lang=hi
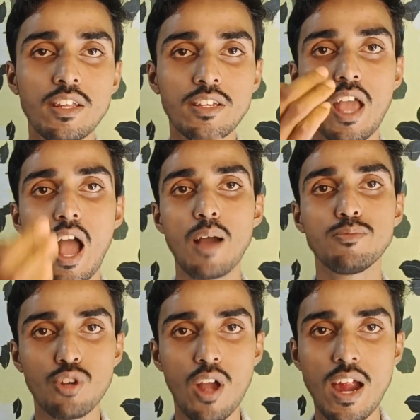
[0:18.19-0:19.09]
यानी कि
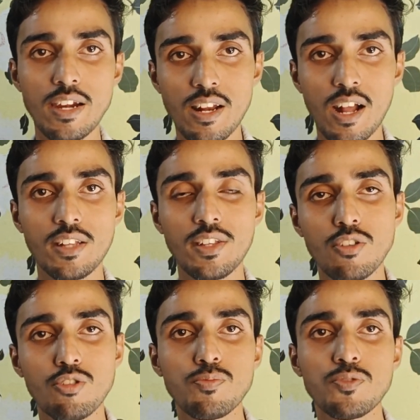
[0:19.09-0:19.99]
आप जो एड
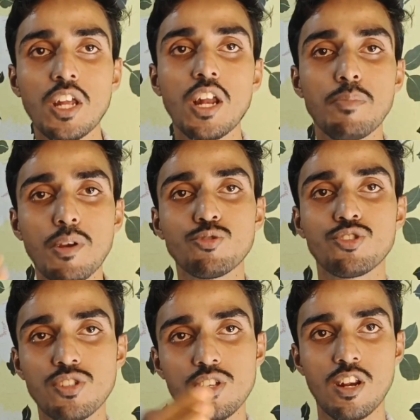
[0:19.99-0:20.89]
लगाते हैं यूट्यूब चैनल
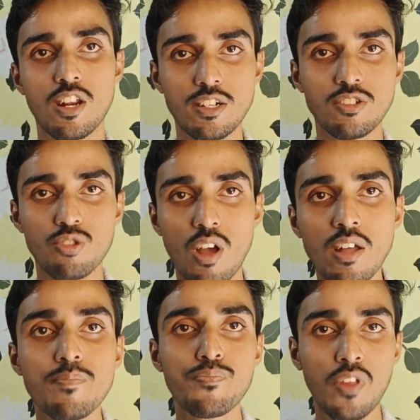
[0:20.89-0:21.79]
पर उसी से रिलेटेड
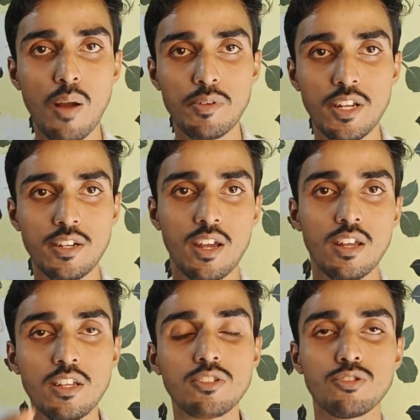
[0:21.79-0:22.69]
जो है
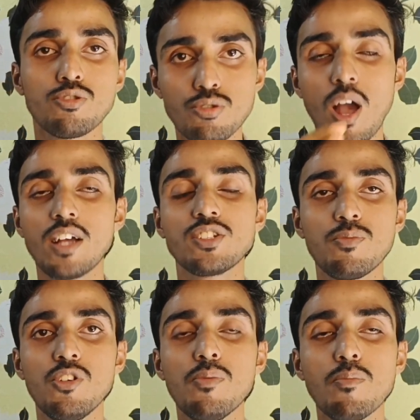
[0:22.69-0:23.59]
अपडेट है दोस्तों
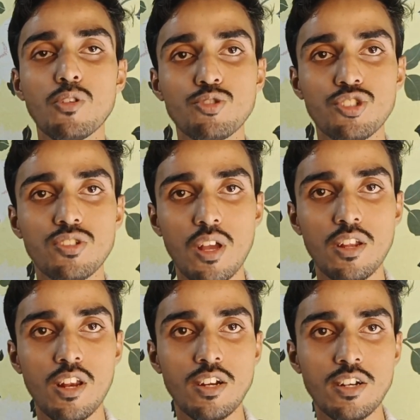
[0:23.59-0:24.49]
आज की वीडियो में हम लोग उसी
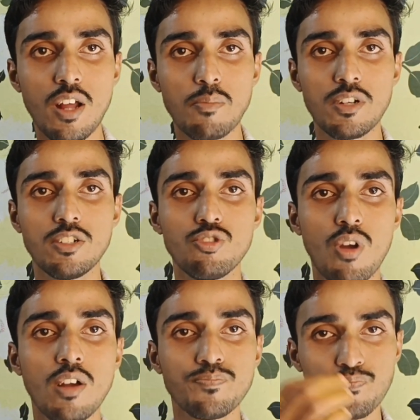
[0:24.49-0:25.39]
से रिलेटेड
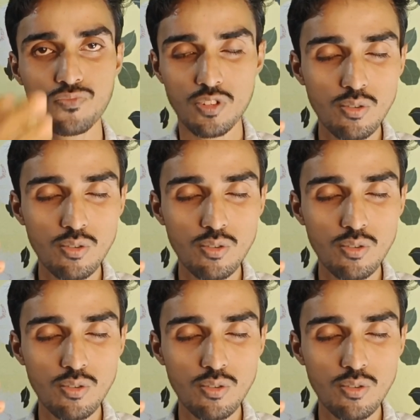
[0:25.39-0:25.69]
अपडेट जो है